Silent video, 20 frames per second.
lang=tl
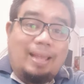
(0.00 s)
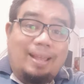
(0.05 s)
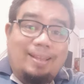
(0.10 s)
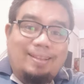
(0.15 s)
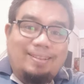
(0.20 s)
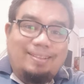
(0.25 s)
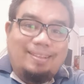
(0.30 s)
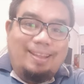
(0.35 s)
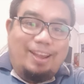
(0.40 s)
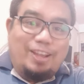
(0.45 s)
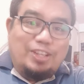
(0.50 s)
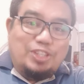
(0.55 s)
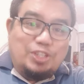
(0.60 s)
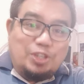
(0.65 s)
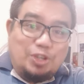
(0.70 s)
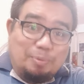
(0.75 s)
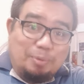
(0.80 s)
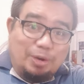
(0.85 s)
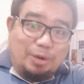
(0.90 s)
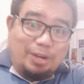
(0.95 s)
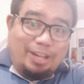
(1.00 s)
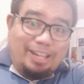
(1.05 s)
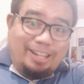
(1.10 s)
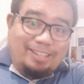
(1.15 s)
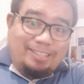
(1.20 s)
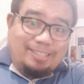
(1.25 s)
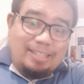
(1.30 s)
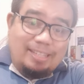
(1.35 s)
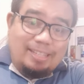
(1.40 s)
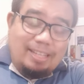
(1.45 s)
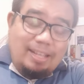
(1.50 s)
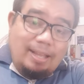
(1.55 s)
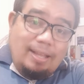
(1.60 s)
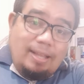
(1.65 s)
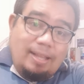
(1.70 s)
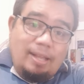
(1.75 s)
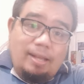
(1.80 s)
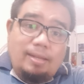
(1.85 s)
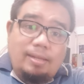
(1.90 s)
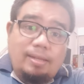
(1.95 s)
Guys, good morning.
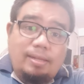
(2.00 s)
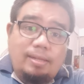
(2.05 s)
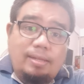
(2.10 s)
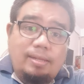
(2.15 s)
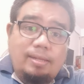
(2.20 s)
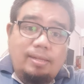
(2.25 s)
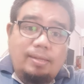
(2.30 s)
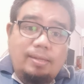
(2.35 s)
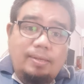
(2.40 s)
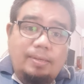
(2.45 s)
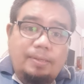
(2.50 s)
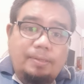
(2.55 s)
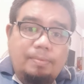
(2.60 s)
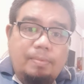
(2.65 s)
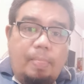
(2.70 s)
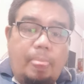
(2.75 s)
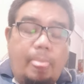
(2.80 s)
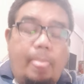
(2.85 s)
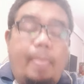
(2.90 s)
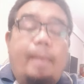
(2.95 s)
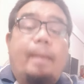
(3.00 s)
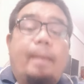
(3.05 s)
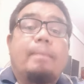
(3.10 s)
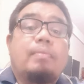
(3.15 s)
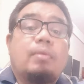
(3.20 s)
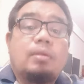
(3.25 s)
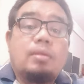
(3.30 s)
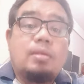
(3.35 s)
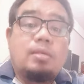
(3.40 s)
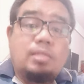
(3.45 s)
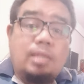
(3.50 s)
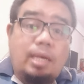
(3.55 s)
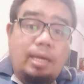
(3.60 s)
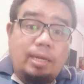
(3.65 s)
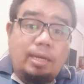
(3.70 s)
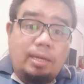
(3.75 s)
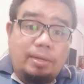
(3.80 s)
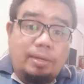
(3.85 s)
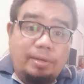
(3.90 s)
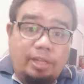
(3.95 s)
Uh,
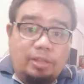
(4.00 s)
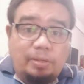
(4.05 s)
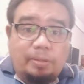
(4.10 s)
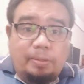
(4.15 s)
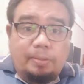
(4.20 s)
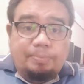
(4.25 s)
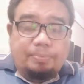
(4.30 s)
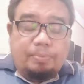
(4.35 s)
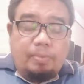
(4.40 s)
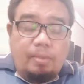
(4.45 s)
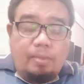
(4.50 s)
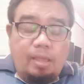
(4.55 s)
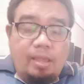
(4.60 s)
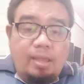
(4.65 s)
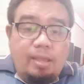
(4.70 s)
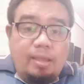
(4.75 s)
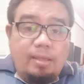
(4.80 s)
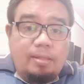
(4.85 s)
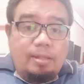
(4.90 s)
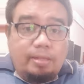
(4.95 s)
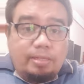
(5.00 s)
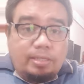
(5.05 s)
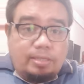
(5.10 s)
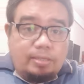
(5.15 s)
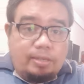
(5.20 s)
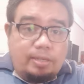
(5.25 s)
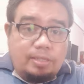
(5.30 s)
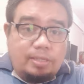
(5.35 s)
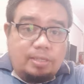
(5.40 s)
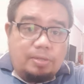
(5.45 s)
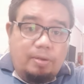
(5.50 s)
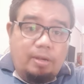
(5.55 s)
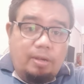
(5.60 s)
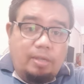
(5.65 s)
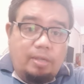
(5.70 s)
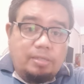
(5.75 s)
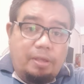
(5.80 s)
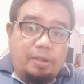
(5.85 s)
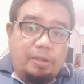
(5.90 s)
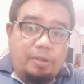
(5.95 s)
sa araw na ito, i-discuss ko
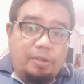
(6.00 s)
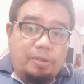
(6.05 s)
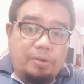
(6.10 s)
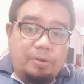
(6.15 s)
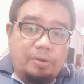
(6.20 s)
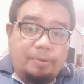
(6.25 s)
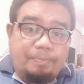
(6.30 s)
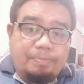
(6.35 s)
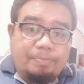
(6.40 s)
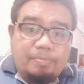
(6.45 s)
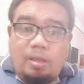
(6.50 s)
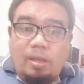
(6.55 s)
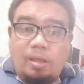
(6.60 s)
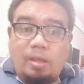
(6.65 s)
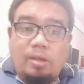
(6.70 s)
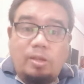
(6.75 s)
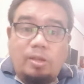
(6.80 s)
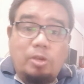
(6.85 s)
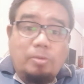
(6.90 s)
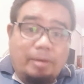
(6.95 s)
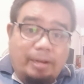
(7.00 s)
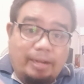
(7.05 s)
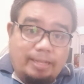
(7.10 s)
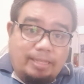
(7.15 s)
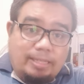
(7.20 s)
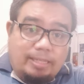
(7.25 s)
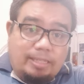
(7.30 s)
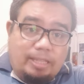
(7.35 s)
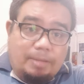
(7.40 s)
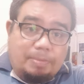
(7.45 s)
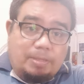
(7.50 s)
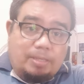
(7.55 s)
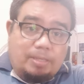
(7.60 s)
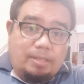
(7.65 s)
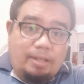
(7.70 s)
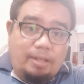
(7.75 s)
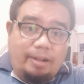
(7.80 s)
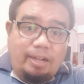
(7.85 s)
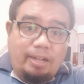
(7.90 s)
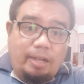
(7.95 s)
lang sa inyo yung mga steps
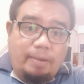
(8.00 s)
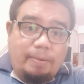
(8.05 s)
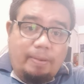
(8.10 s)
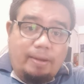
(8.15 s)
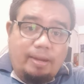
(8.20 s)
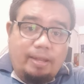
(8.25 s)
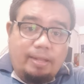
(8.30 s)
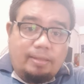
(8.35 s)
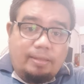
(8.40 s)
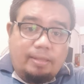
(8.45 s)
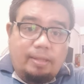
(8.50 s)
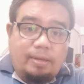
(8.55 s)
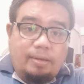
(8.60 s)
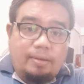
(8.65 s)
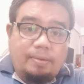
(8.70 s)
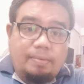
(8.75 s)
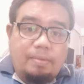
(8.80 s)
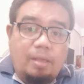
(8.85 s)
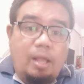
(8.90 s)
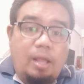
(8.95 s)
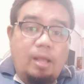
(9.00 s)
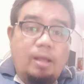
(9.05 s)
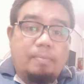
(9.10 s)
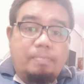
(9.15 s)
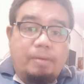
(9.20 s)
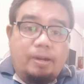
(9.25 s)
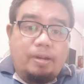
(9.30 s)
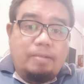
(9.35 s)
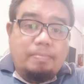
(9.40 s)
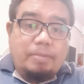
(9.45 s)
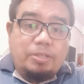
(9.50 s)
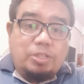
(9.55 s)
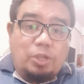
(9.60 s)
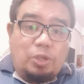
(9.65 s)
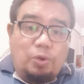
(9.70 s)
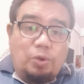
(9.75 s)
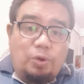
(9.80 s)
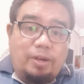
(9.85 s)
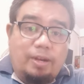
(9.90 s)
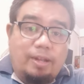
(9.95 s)
na gagawin natin para
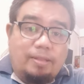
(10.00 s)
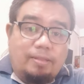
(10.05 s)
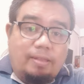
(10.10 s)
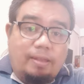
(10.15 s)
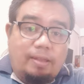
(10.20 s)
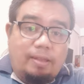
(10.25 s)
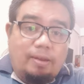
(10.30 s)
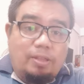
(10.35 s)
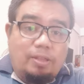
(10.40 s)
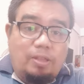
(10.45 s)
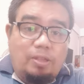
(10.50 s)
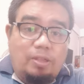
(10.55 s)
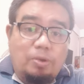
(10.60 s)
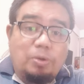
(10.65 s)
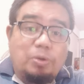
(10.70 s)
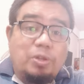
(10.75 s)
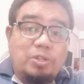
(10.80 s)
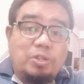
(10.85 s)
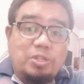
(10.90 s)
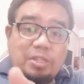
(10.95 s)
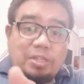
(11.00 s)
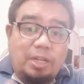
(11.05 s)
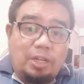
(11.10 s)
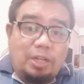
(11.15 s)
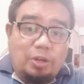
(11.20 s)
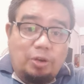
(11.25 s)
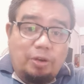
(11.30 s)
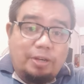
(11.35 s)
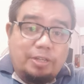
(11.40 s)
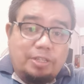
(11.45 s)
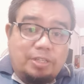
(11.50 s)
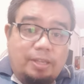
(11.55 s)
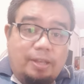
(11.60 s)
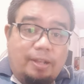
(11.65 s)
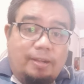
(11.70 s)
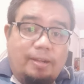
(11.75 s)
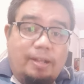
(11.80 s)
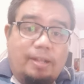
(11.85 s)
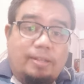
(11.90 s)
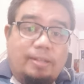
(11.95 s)
ma-secure natin yung original
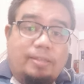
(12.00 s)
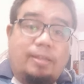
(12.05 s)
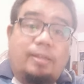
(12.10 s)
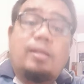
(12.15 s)
ORCR natin.